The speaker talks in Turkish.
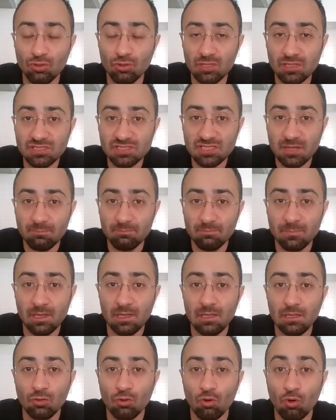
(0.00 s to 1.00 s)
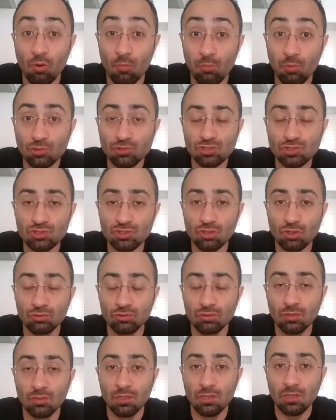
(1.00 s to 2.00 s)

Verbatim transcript: öğreteceğim. O pozisyon.